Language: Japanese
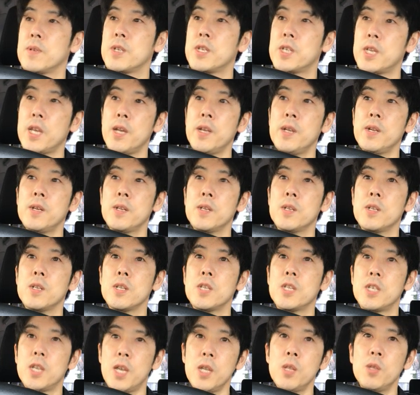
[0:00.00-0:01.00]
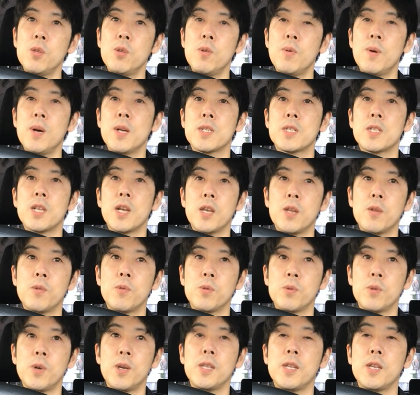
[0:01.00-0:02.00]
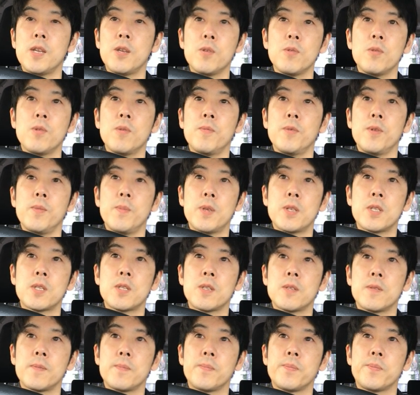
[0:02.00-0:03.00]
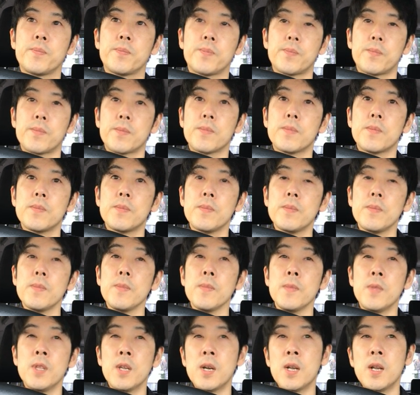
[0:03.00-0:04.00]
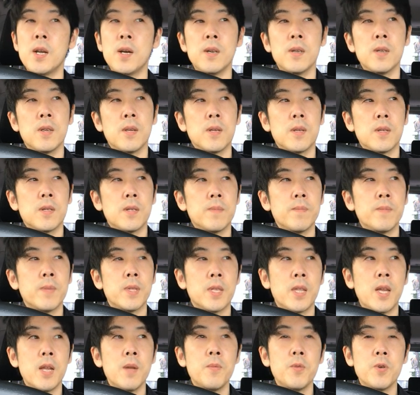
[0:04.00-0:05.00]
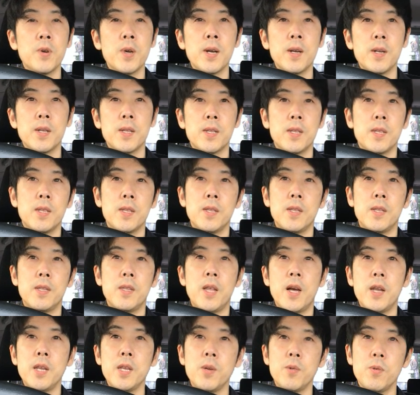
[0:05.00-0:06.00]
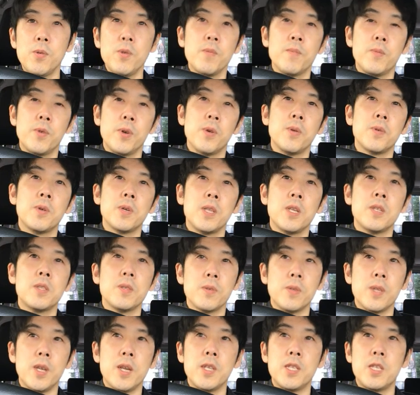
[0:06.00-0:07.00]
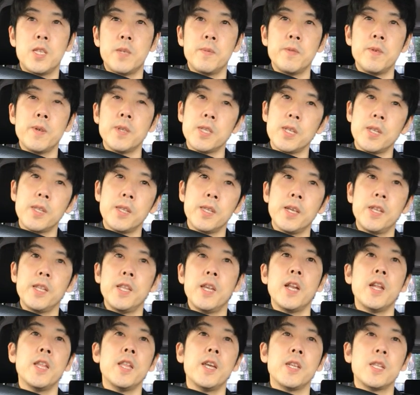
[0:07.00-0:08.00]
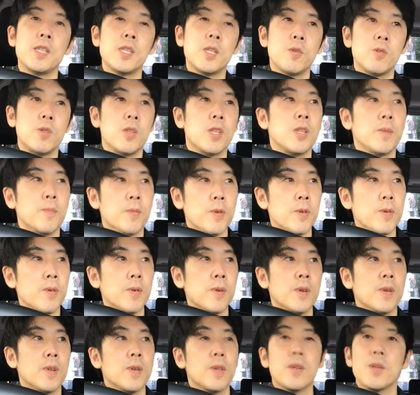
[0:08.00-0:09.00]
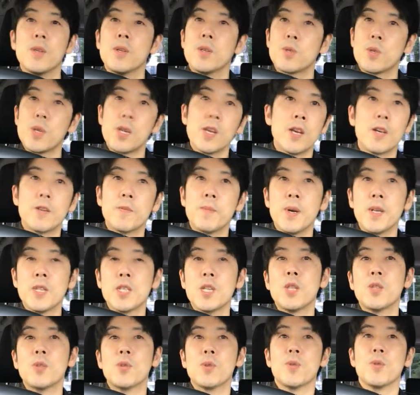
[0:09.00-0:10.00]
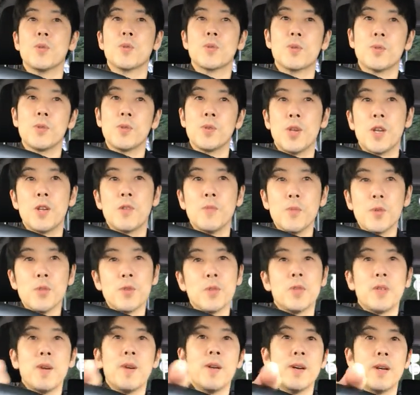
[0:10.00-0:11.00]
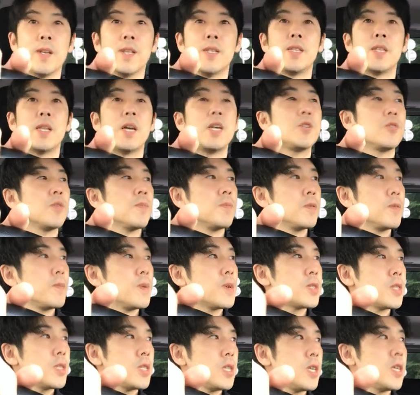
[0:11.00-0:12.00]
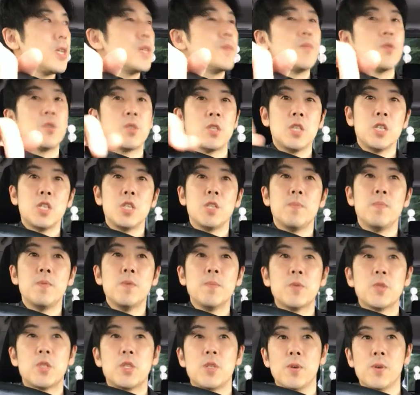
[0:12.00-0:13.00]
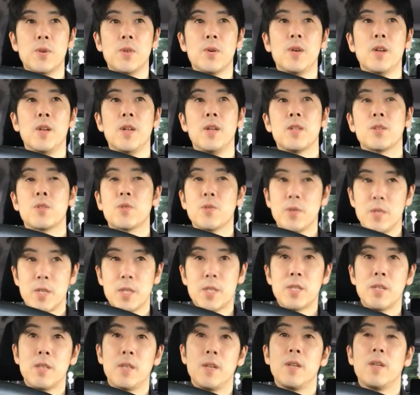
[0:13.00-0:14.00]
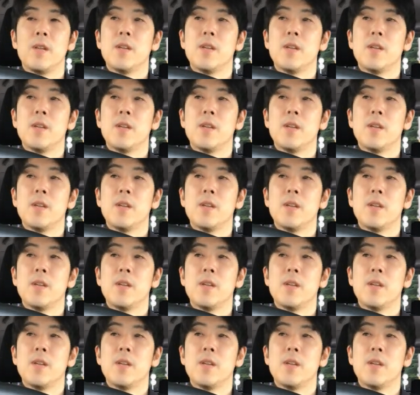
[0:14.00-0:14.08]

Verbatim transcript: 危険危険度は下げることができると思いますだから、まあ、誰もがなりうる病気ですよね自分は絶対ならないって言っててもそれは100%そう言えるものではないと思いますし僕自身ももちろんそうです